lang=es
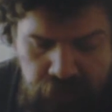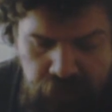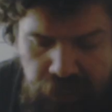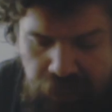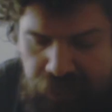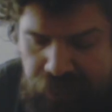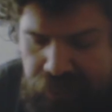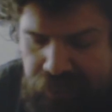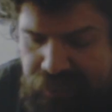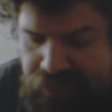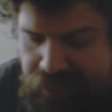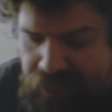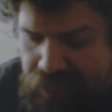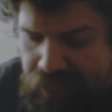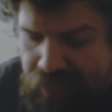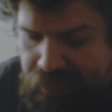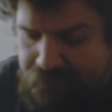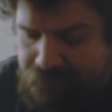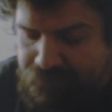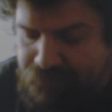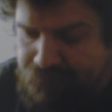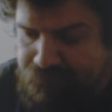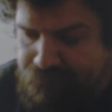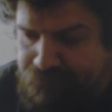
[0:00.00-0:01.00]
La
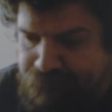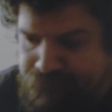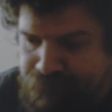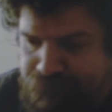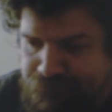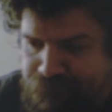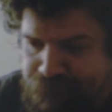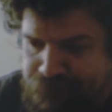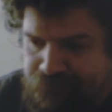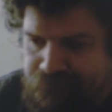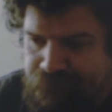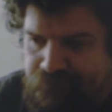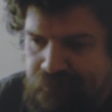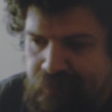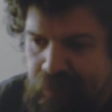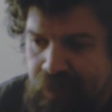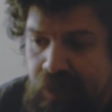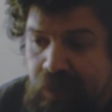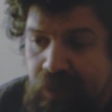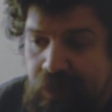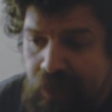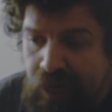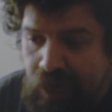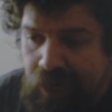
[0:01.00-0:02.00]
calidad,
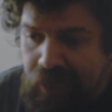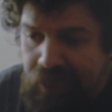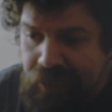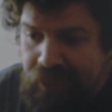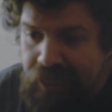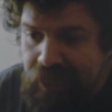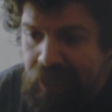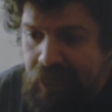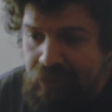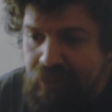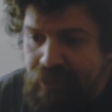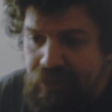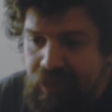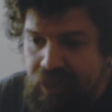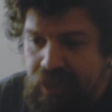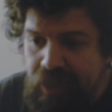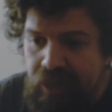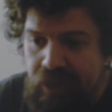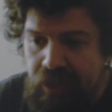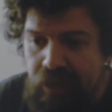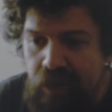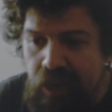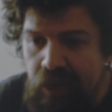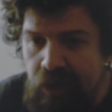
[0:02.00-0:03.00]
la calidad
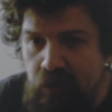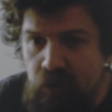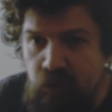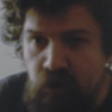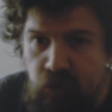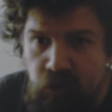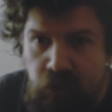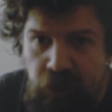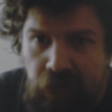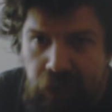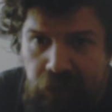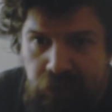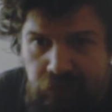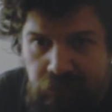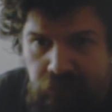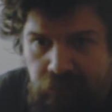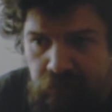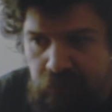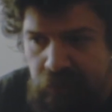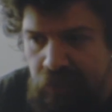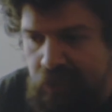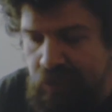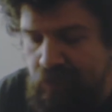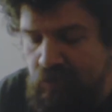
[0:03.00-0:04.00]
de la consola,
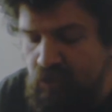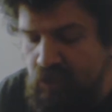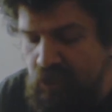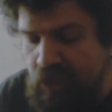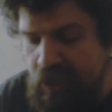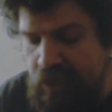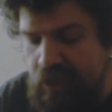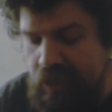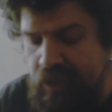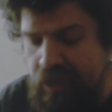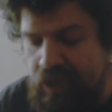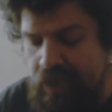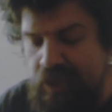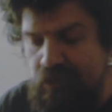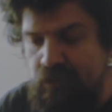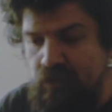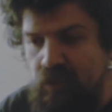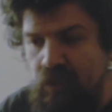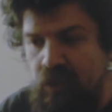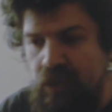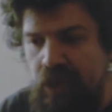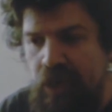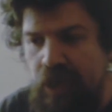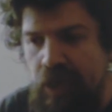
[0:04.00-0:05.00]
viene, o sea, en el
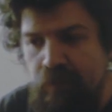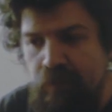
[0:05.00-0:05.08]
caso de la